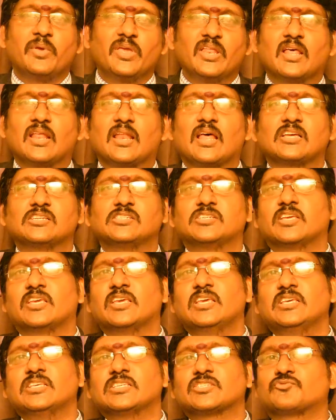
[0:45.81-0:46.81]

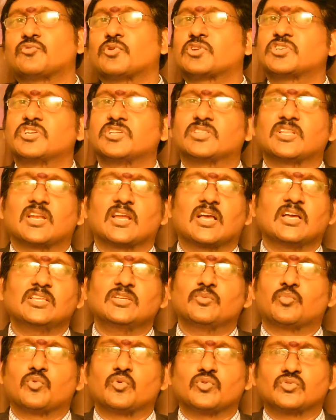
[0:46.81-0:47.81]
మీనరాశికి స్వక్షేత్రంగా
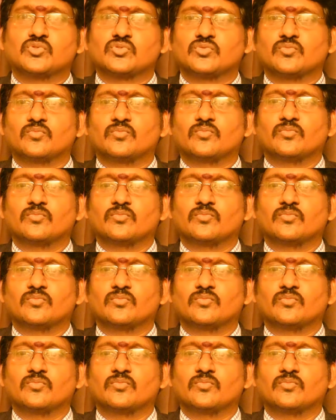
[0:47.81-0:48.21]
చెప్పుకోవచ్చు